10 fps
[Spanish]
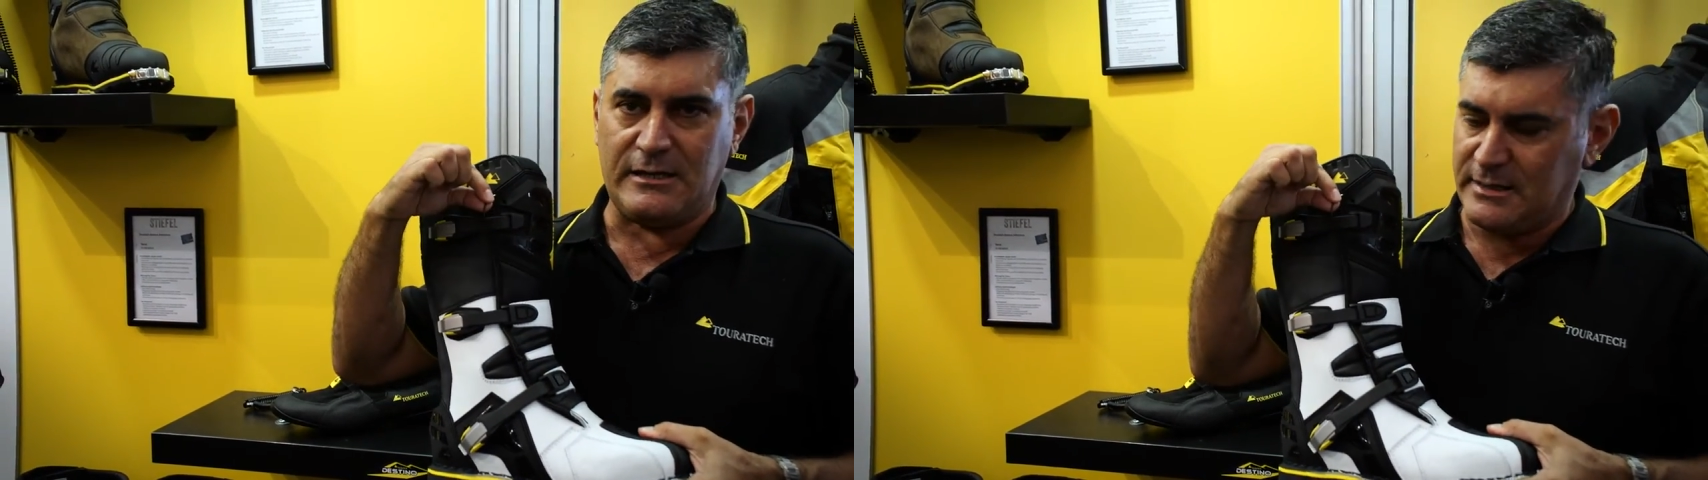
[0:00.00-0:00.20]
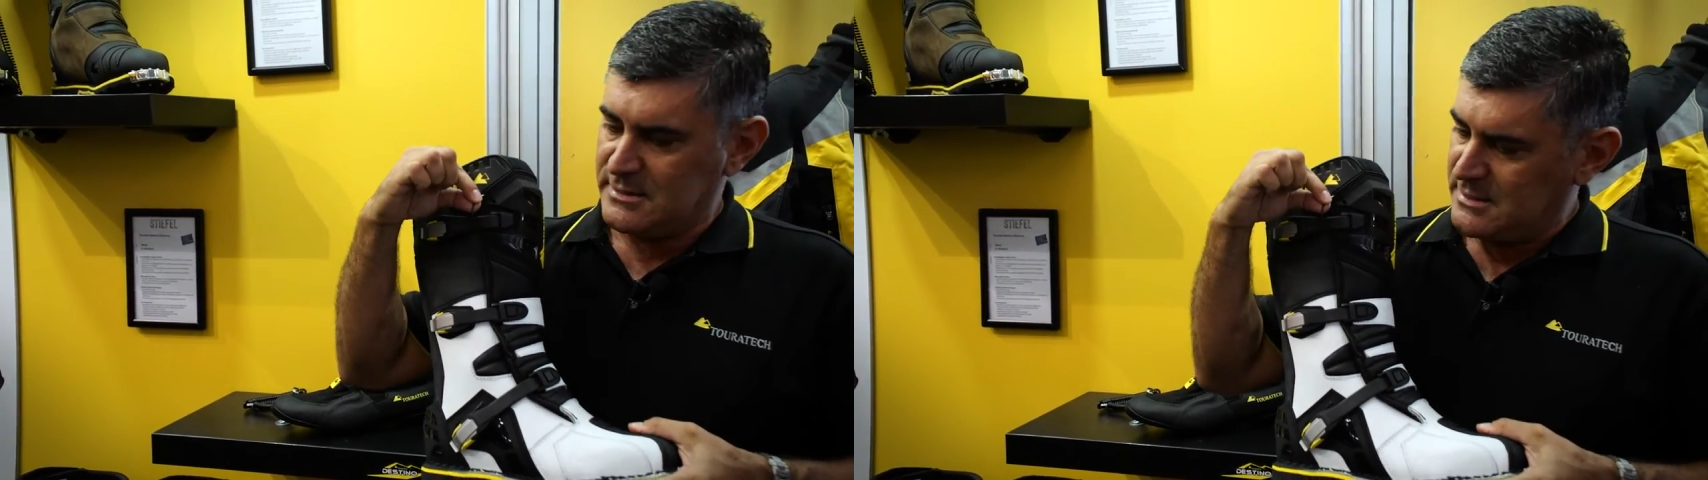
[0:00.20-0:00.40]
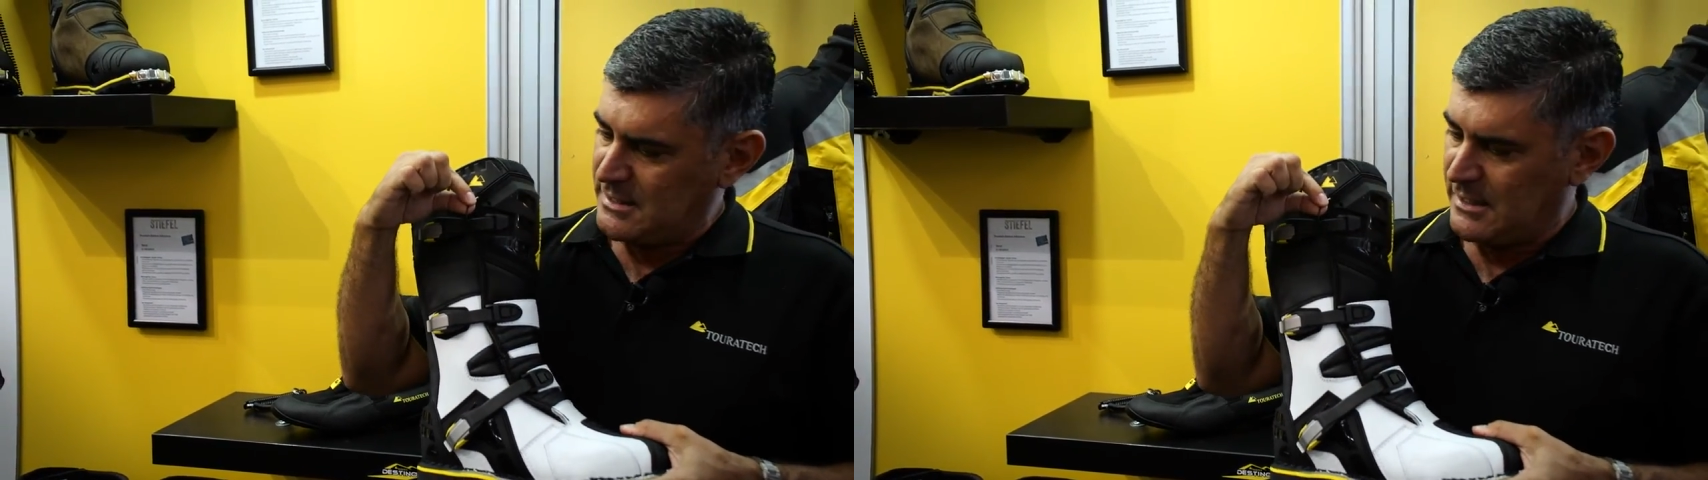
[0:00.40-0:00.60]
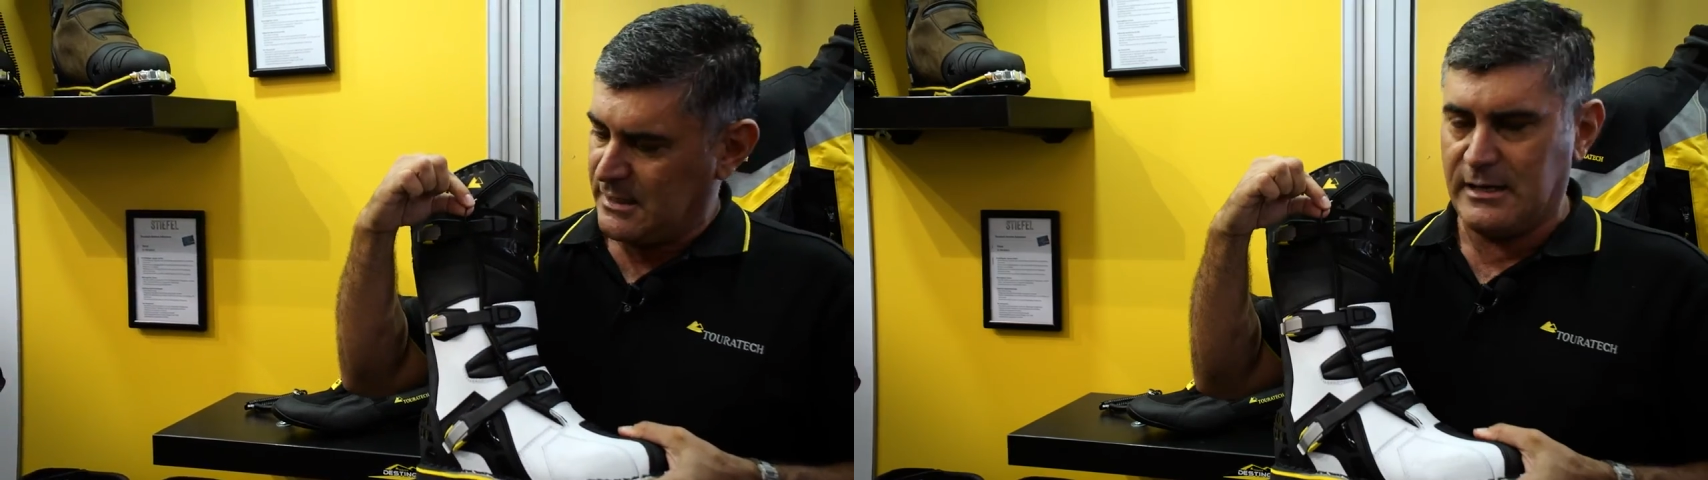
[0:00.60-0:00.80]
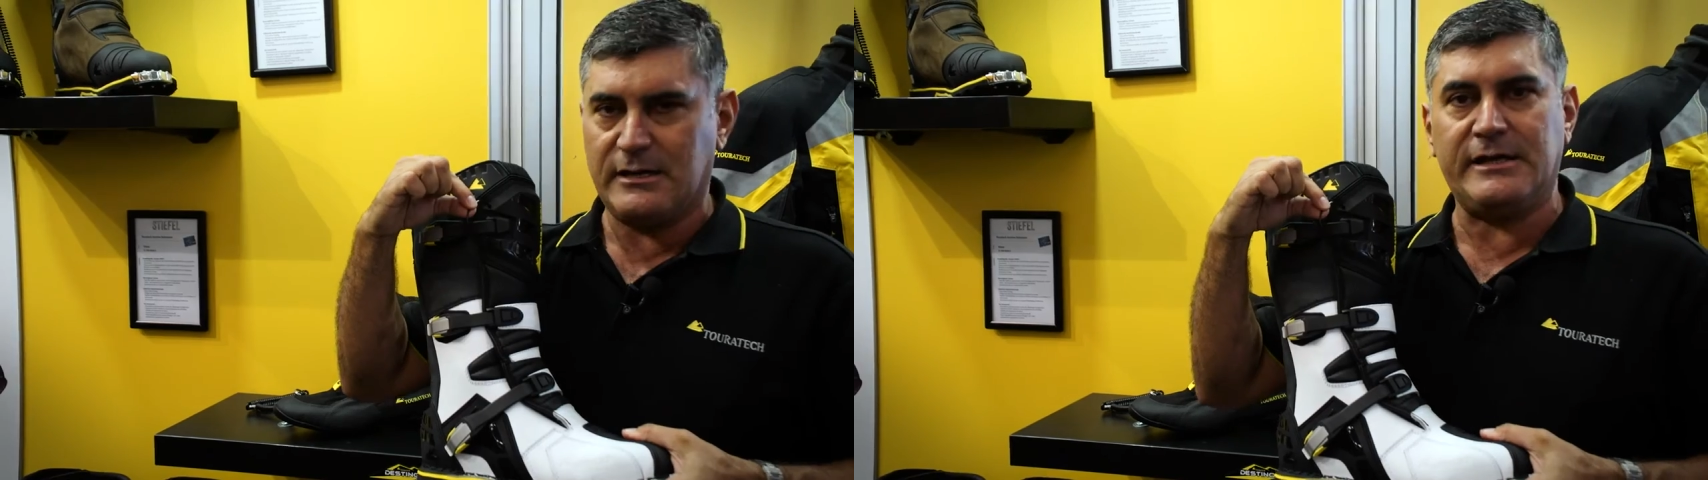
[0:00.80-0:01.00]
que es
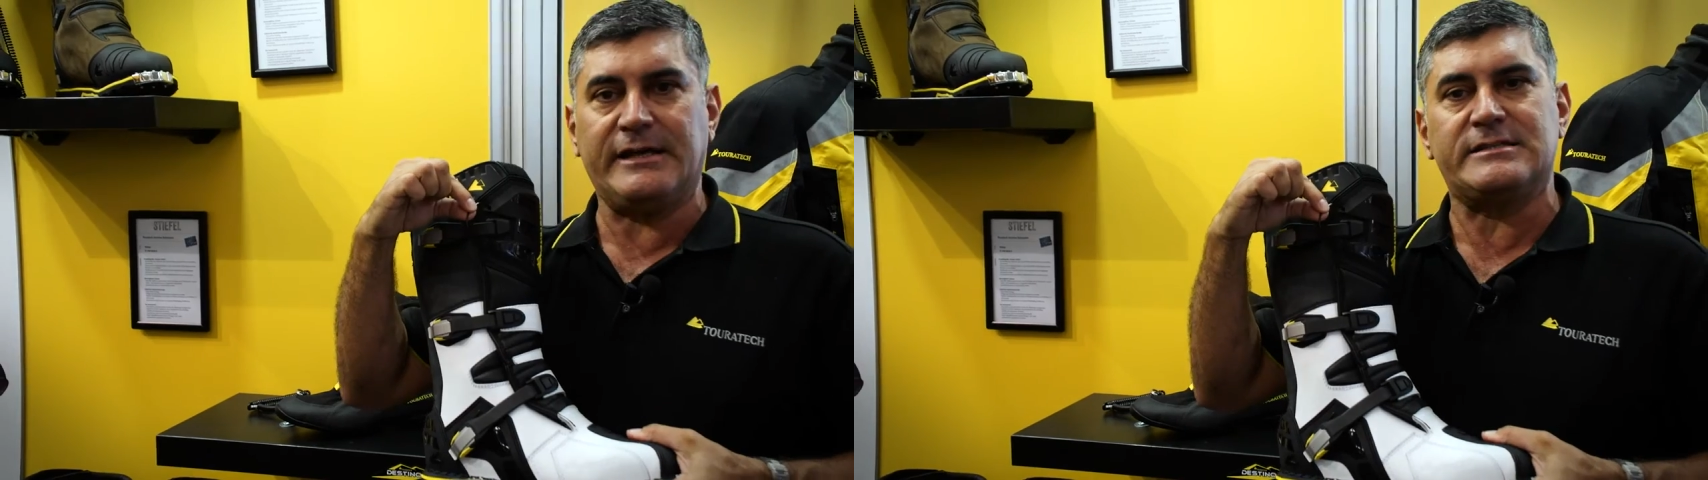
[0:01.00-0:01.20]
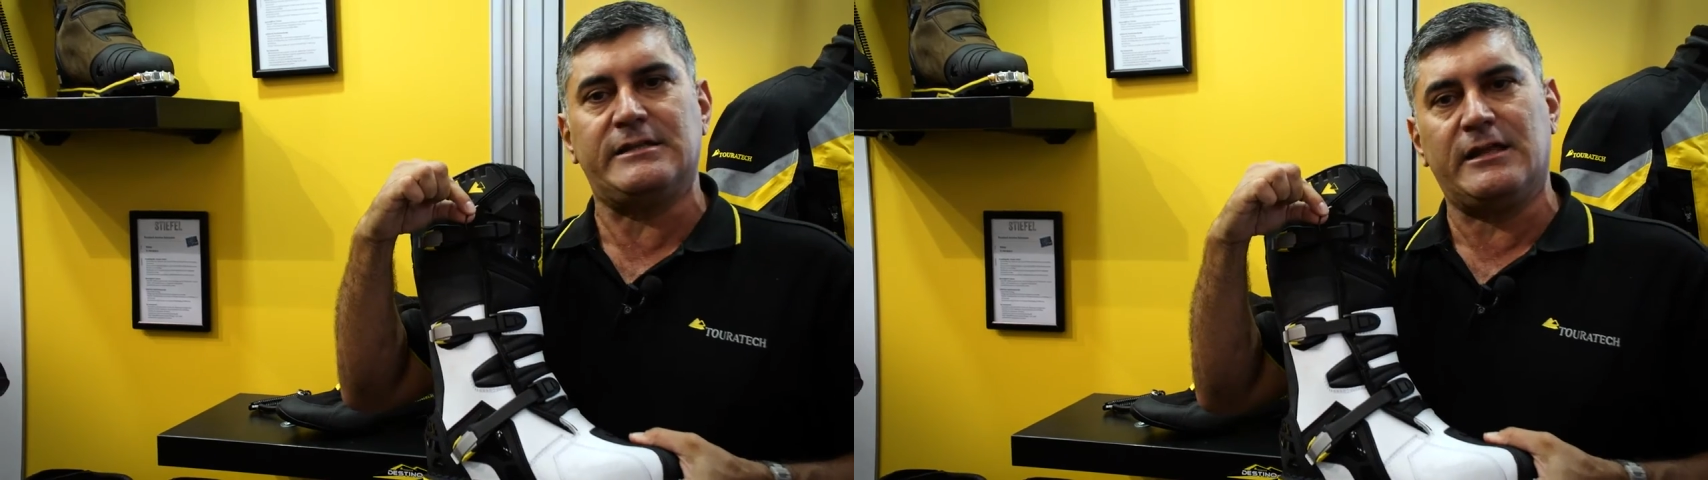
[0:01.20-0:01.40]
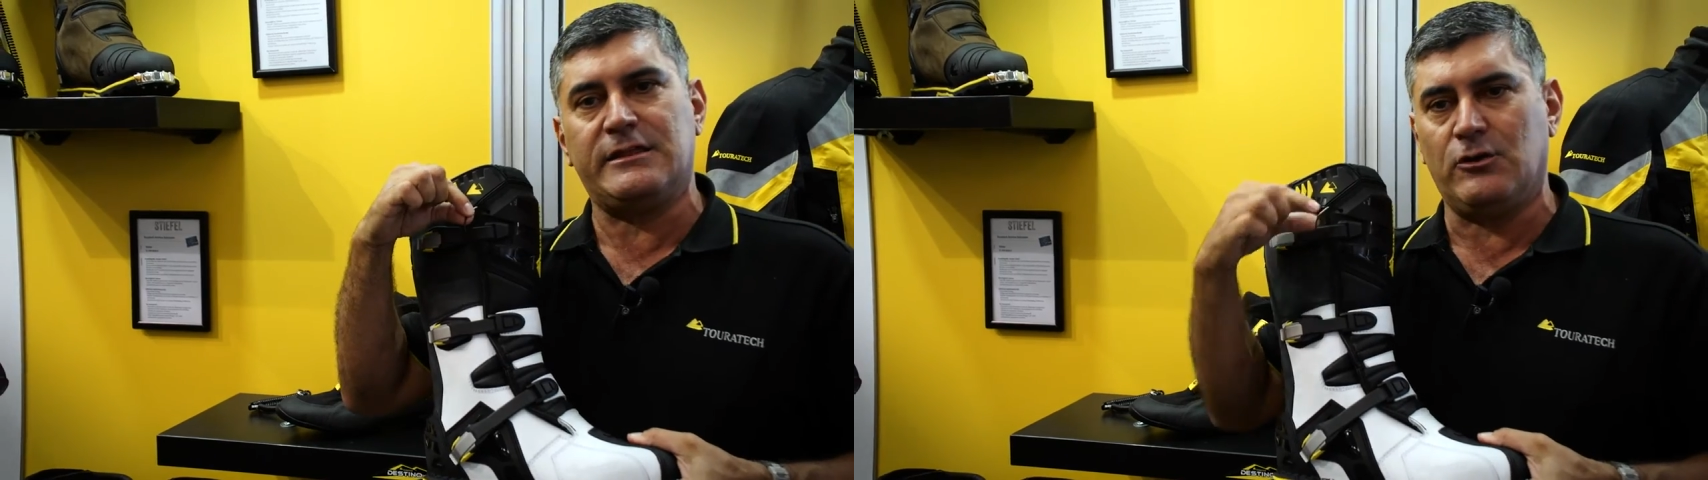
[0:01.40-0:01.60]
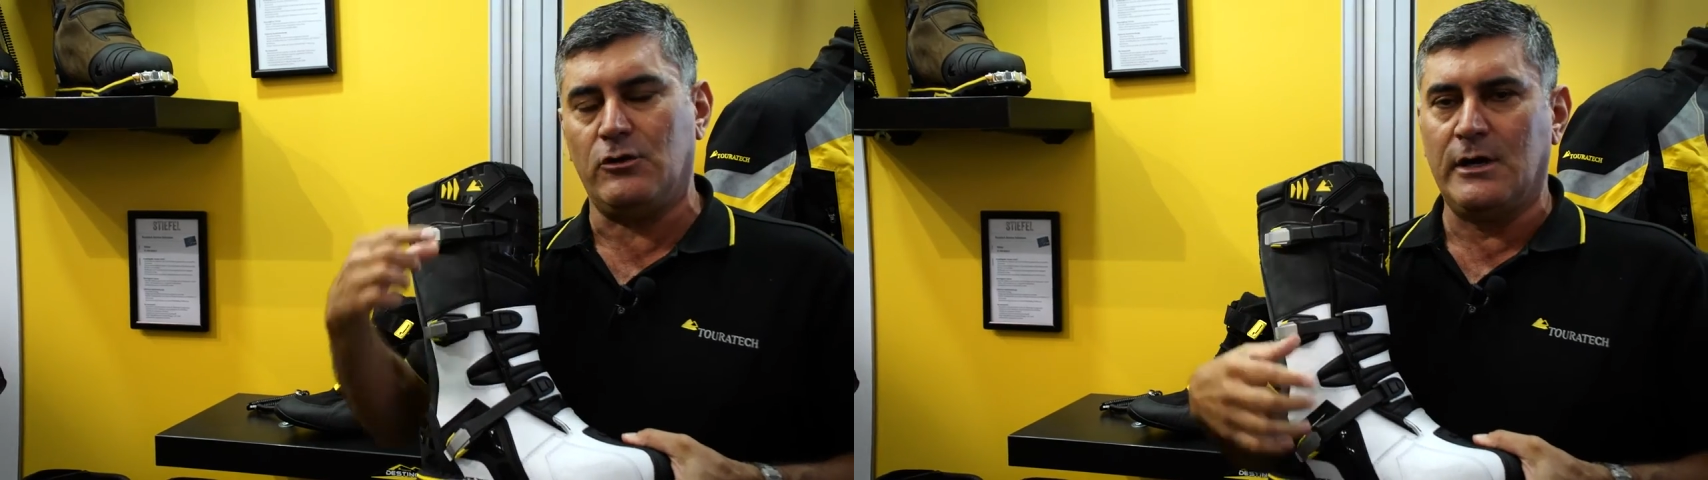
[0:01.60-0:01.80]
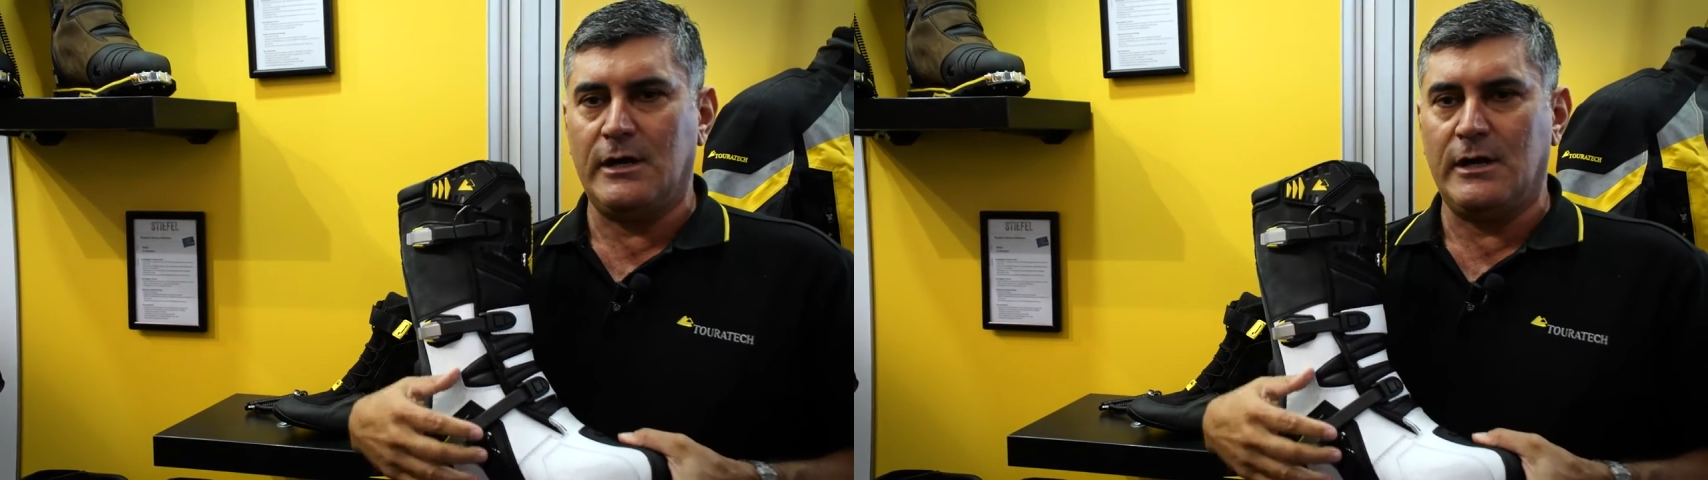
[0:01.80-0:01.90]
la, el ring este de acero,